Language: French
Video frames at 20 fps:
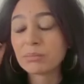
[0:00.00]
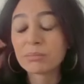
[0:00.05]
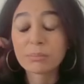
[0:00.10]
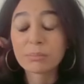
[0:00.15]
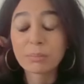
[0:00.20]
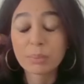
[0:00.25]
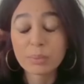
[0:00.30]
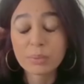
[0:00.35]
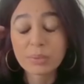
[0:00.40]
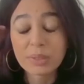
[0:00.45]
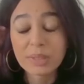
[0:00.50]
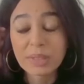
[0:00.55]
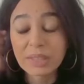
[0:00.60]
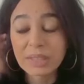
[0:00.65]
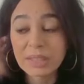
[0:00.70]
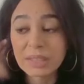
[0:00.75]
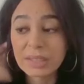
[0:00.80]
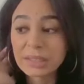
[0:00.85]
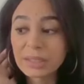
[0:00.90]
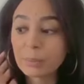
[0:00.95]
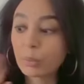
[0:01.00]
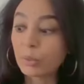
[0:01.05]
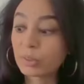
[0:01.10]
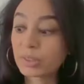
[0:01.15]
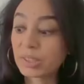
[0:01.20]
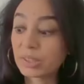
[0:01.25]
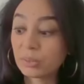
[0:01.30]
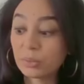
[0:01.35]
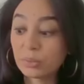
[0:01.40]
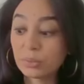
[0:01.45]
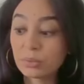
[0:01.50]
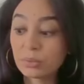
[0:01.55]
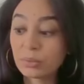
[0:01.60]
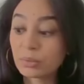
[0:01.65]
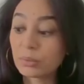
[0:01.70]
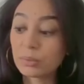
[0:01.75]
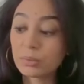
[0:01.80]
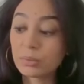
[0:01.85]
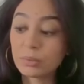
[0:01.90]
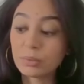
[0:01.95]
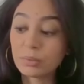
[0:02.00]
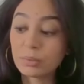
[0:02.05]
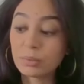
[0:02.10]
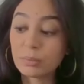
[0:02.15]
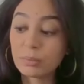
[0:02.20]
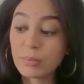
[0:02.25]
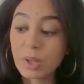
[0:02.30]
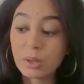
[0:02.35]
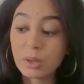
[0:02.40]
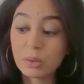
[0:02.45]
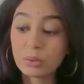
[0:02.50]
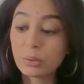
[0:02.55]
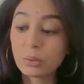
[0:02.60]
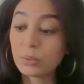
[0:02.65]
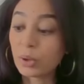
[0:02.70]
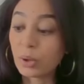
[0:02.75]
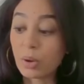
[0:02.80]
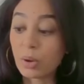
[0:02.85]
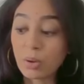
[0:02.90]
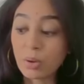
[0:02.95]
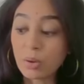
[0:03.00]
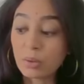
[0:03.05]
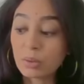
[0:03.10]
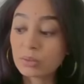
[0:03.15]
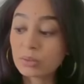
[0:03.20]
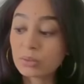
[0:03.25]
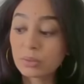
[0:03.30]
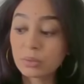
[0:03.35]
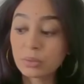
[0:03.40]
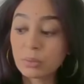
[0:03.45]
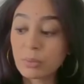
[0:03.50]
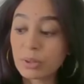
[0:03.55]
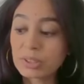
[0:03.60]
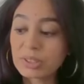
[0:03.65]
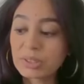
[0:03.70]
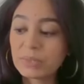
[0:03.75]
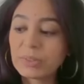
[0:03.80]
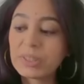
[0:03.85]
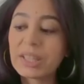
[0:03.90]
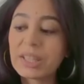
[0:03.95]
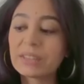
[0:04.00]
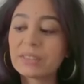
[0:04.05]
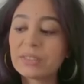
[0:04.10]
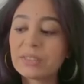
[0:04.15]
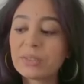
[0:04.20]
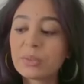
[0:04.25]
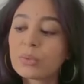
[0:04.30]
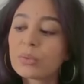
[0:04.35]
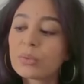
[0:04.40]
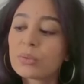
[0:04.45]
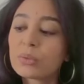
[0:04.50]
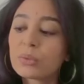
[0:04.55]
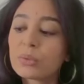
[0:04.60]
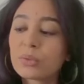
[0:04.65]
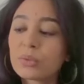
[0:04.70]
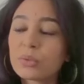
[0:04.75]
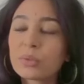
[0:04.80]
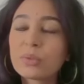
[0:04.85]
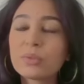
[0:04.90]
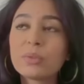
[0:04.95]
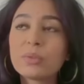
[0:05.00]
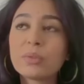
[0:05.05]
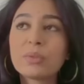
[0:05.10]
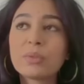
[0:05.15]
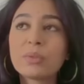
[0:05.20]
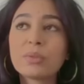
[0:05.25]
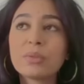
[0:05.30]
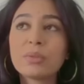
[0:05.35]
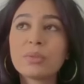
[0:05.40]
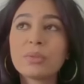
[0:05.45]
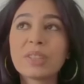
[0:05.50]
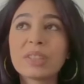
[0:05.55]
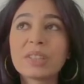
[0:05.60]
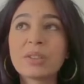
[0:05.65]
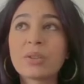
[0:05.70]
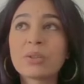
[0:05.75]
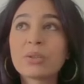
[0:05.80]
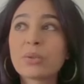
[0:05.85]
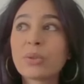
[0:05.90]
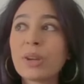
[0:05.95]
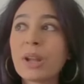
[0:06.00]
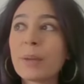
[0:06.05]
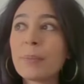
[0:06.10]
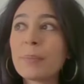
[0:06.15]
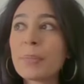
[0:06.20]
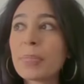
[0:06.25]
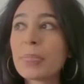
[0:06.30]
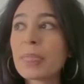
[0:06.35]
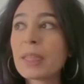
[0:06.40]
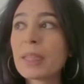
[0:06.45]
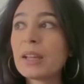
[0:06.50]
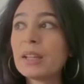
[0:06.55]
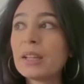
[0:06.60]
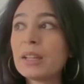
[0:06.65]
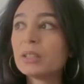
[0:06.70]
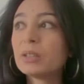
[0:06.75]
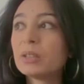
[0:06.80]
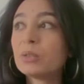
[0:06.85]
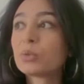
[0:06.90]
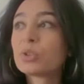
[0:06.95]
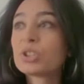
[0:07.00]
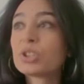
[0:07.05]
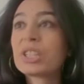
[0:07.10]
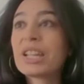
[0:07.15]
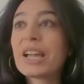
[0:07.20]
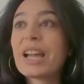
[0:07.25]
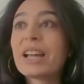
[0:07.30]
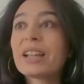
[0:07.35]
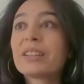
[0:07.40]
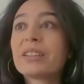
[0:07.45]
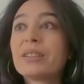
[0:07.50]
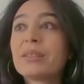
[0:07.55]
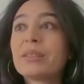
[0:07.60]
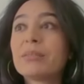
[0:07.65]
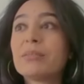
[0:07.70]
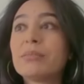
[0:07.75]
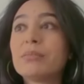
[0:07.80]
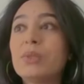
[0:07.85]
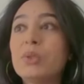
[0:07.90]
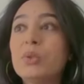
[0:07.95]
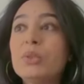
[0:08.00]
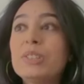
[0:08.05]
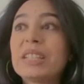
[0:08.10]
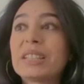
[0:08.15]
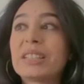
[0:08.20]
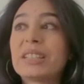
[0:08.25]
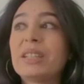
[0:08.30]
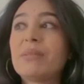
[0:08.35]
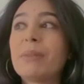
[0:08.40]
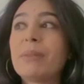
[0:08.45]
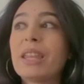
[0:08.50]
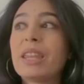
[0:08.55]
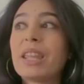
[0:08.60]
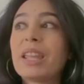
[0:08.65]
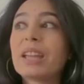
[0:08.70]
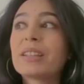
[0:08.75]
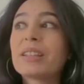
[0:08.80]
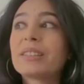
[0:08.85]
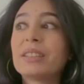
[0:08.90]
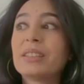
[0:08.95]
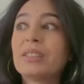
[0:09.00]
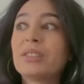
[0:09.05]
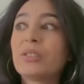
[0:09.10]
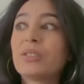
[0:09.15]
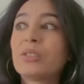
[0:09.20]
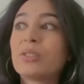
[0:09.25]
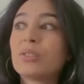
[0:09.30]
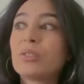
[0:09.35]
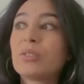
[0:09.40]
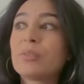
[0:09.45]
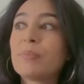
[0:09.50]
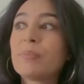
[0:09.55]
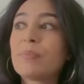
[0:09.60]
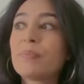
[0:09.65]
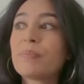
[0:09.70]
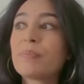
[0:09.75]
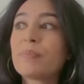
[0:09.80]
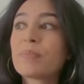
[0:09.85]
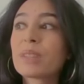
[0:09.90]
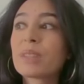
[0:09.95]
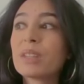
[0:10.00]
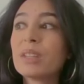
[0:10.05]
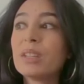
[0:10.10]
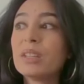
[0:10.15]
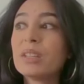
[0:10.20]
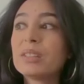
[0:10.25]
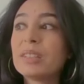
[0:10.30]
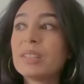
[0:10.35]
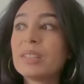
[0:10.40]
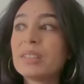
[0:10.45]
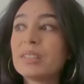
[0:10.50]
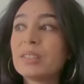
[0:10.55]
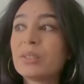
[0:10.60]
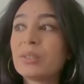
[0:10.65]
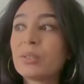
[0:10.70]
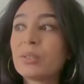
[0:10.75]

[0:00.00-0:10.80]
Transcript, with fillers: plus des, processus de, violence, de mortification, de choses de, cet ordre-là. Donc je garde d'une certaine manière cette, cette